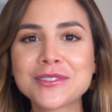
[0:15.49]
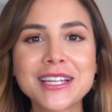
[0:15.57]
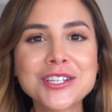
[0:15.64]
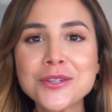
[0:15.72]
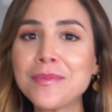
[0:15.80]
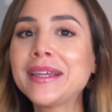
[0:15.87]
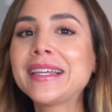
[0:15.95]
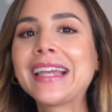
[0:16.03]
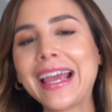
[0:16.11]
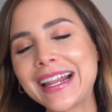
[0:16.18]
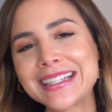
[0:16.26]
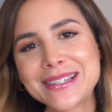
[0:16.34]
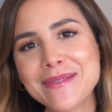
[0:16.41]
Desde
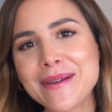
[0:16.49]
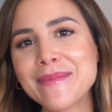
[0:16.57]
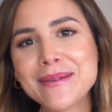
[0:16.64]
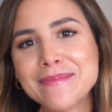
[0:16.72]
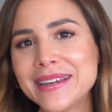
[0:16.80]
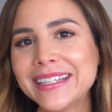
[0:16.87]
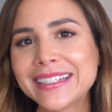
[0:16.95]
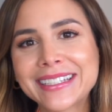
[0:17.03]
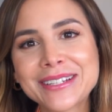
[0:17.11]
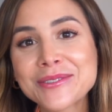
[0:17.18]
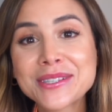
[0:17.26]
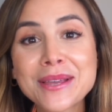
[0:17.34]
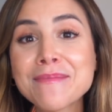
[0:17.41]
pequena, assim, minha mãe brinca
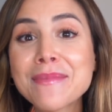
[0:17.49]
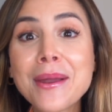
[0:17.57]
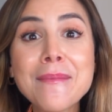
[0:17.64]
que eu sempre